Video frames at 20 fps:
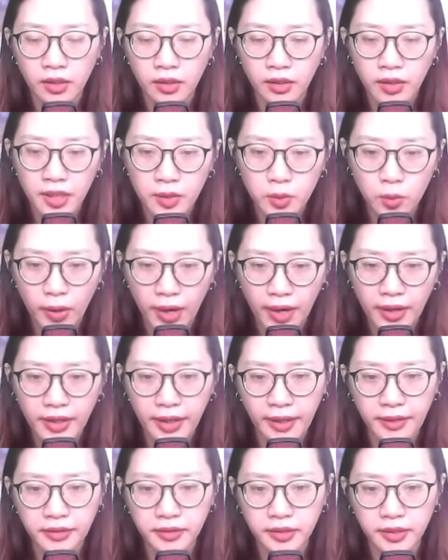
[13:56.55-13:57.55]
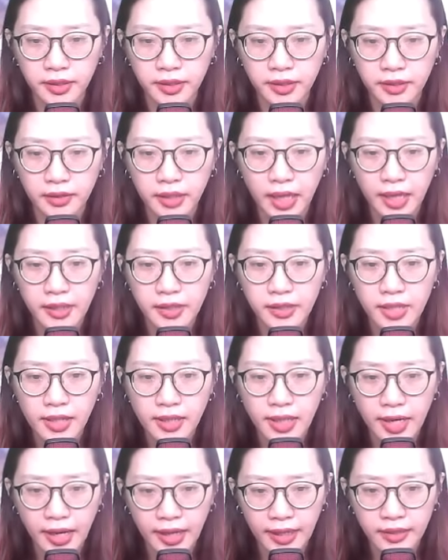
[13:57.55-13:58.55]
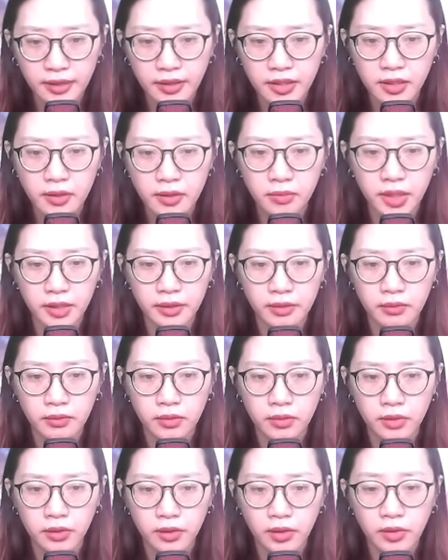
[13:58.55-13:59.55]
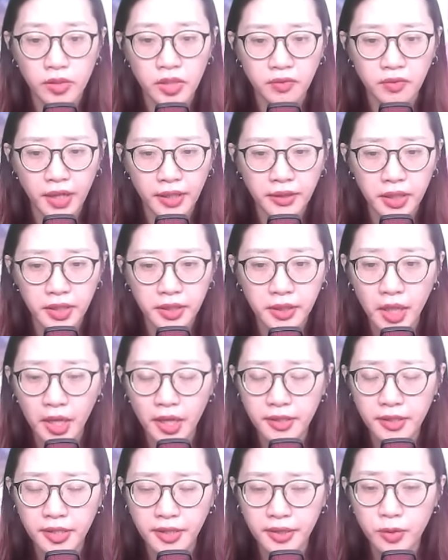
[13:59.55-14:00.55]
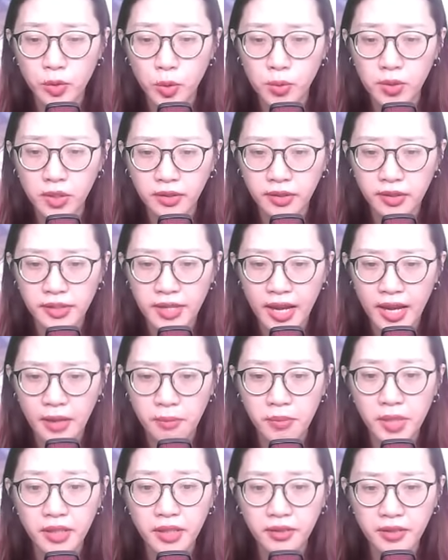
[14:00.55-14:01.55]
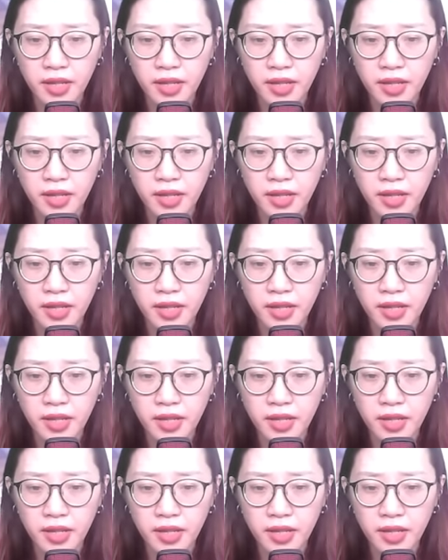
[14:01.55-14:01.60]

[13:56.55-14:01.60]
Kết quả hại người, thành ra là hại chính mình. Như vậy thì thể diện của Lương gia biết